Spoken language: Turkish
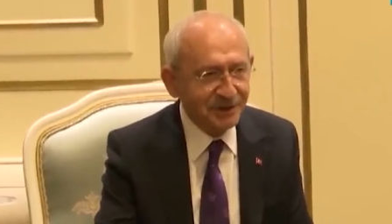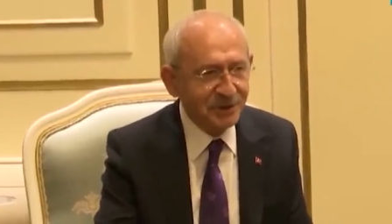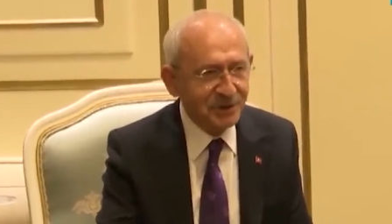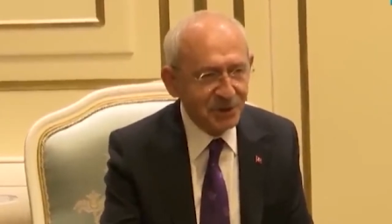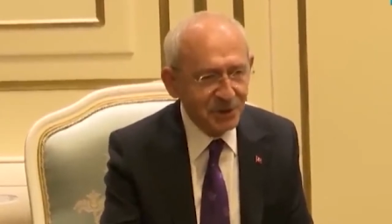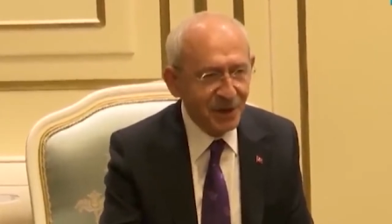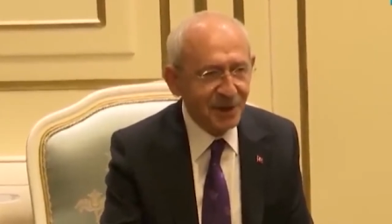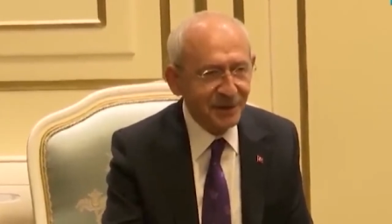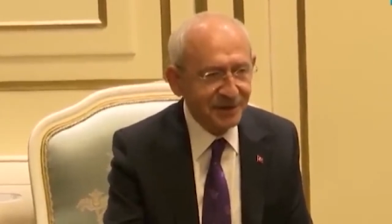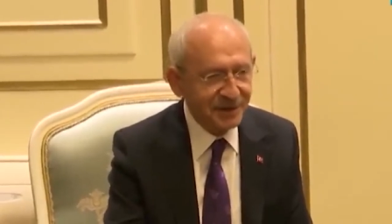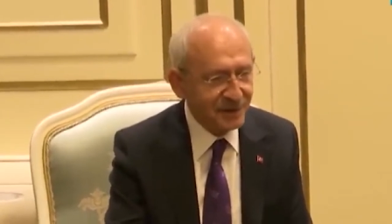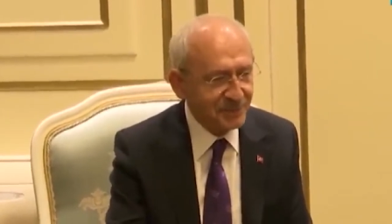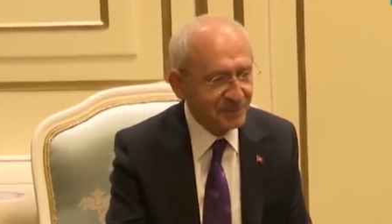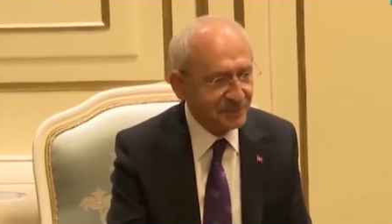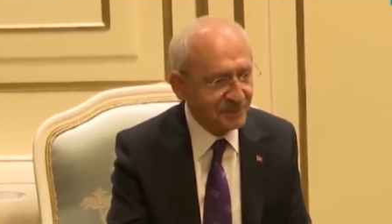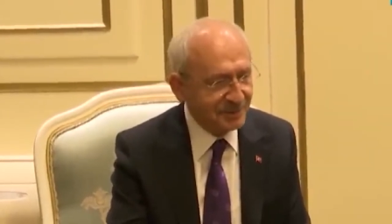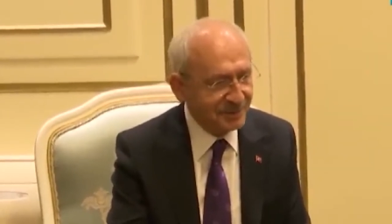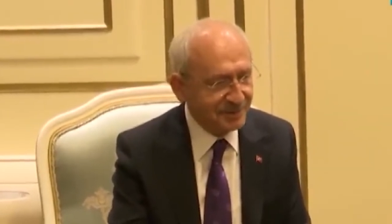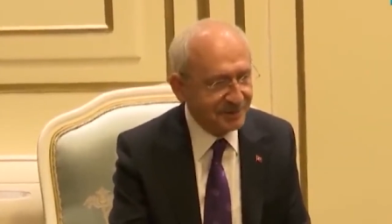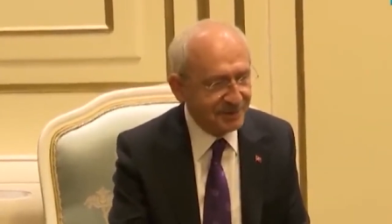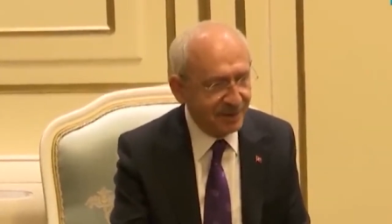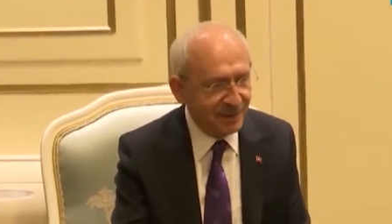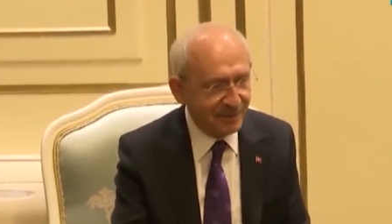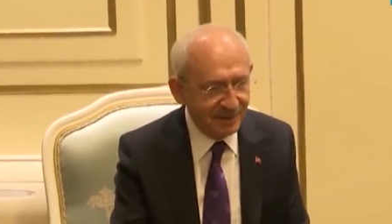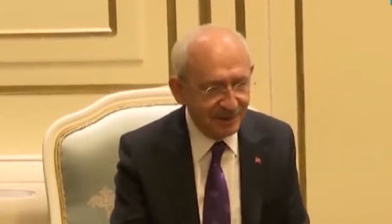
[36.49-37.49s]
deklarasyon
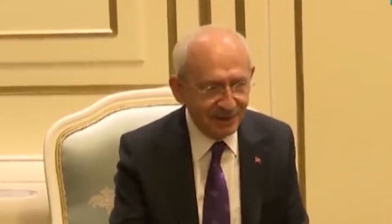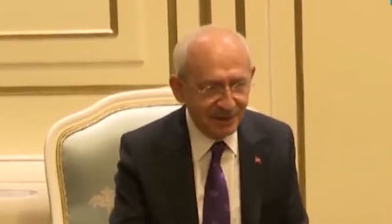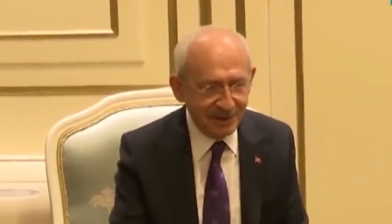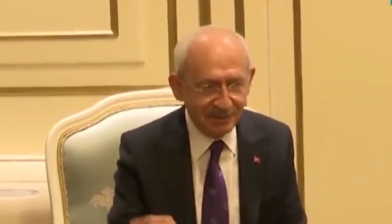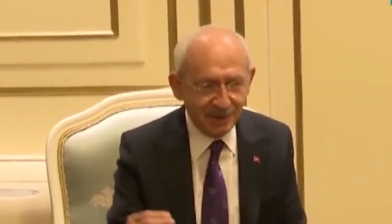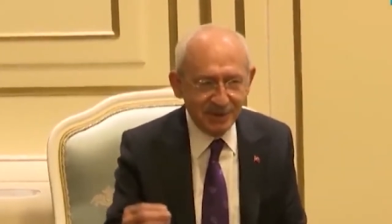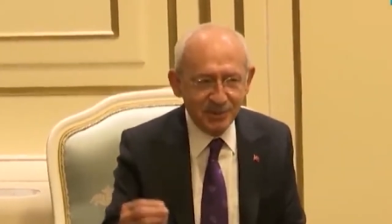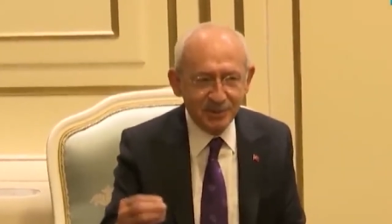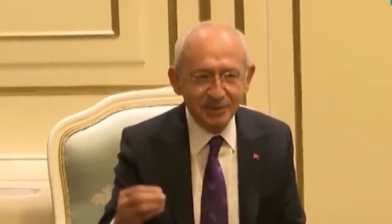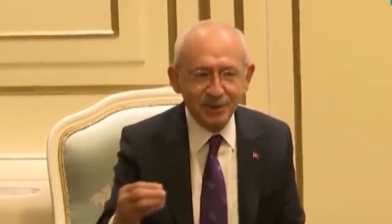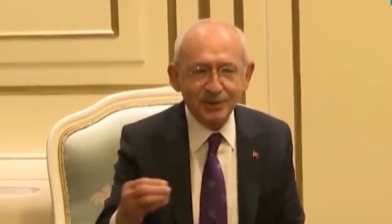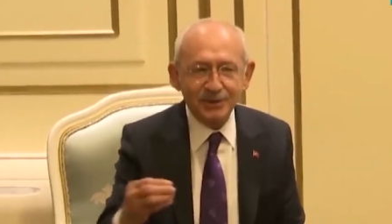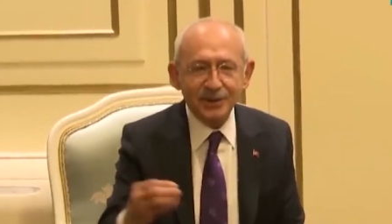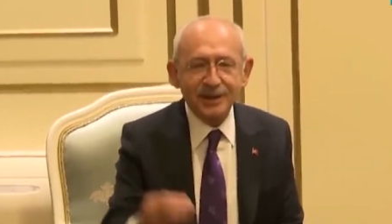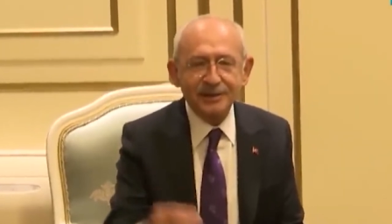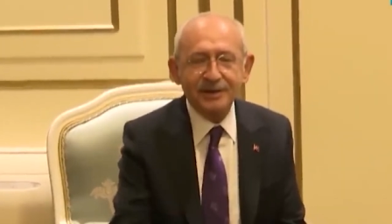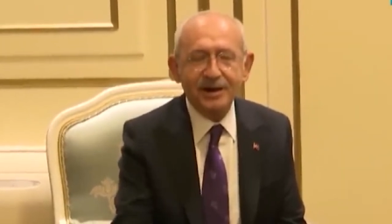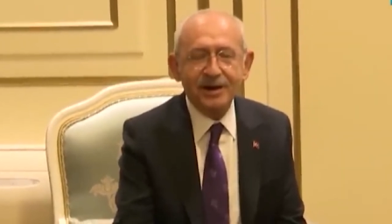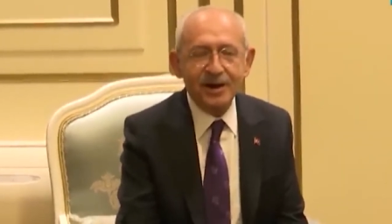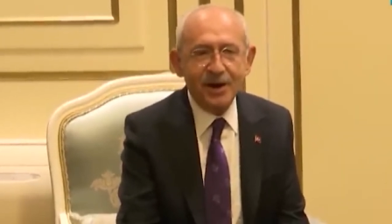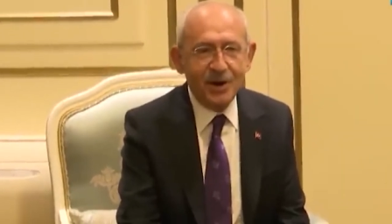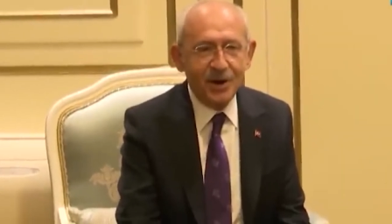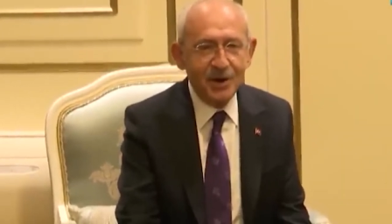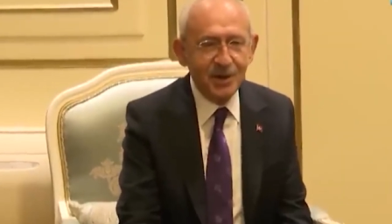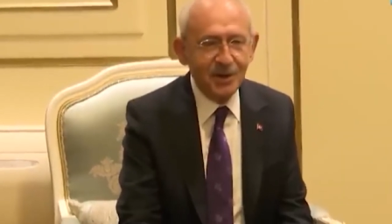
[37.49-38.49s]
yayınlayacağı
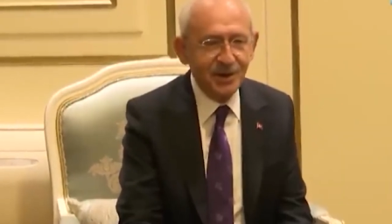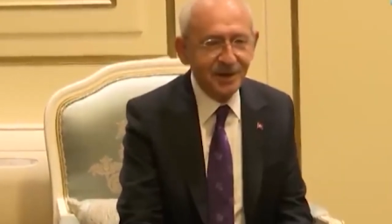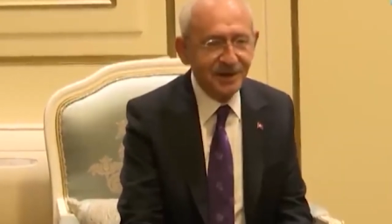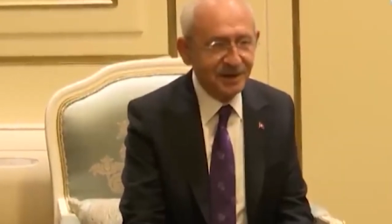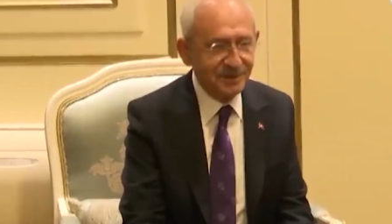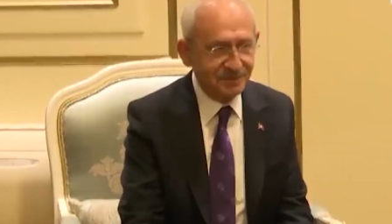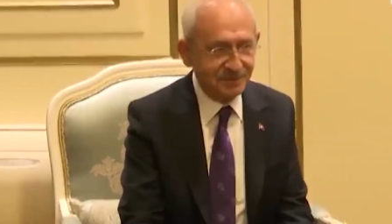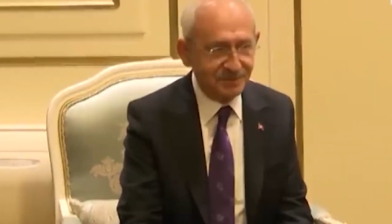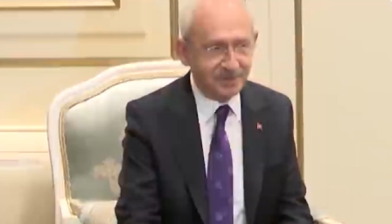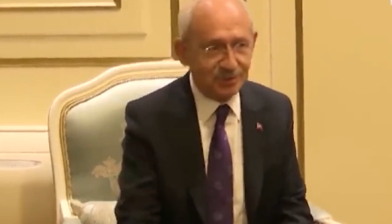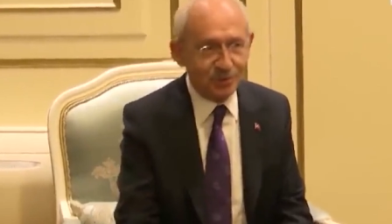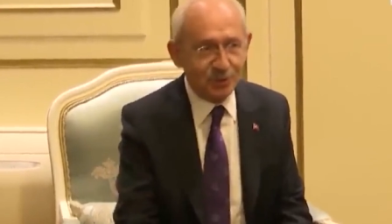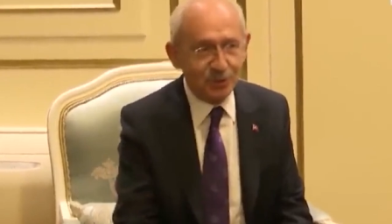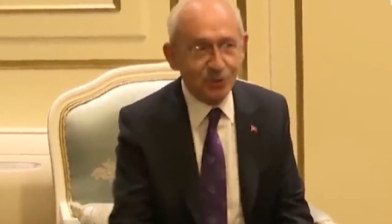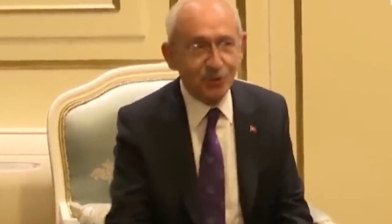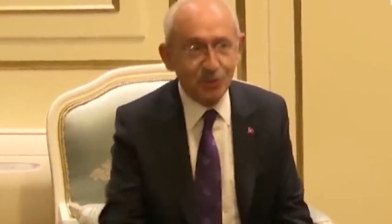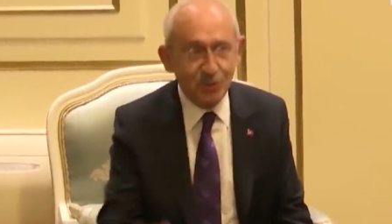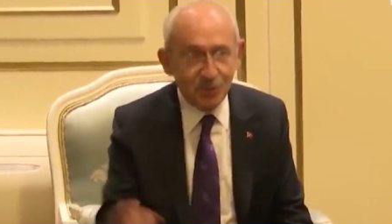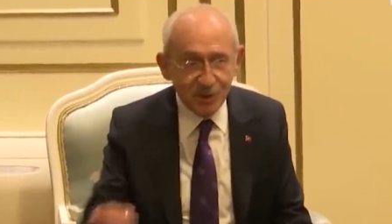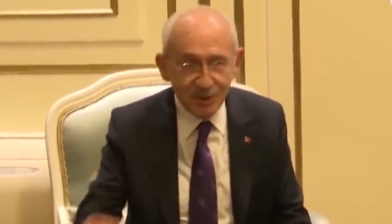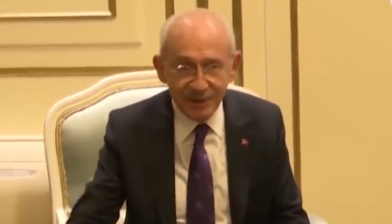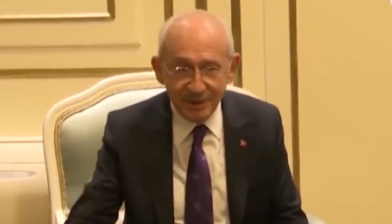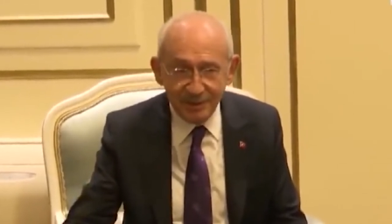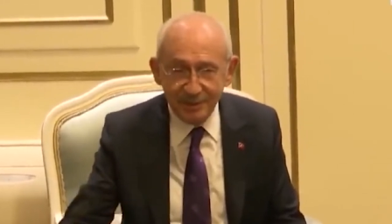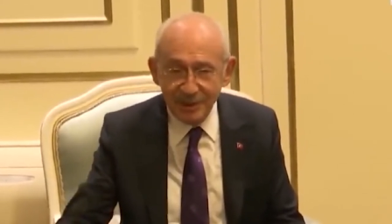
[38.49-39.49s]
öğrenildi.
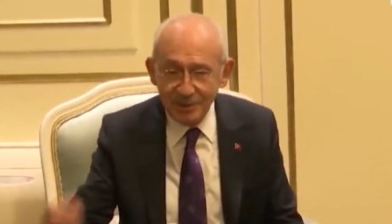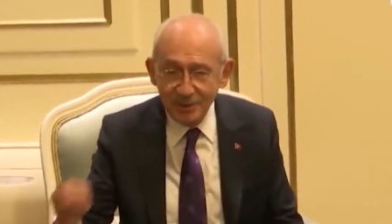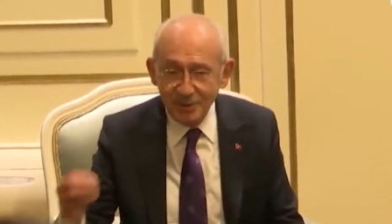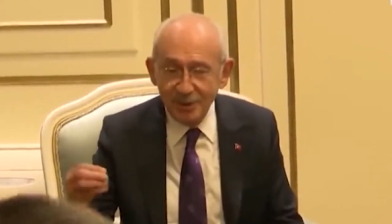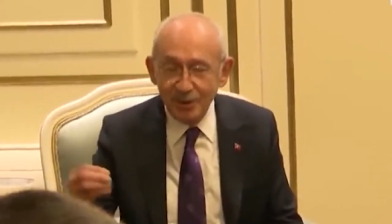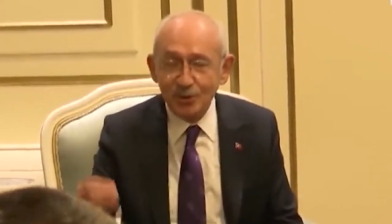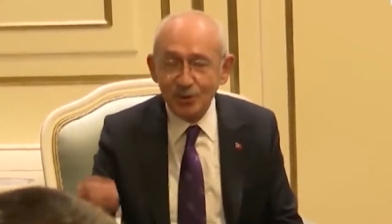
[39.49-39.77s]
C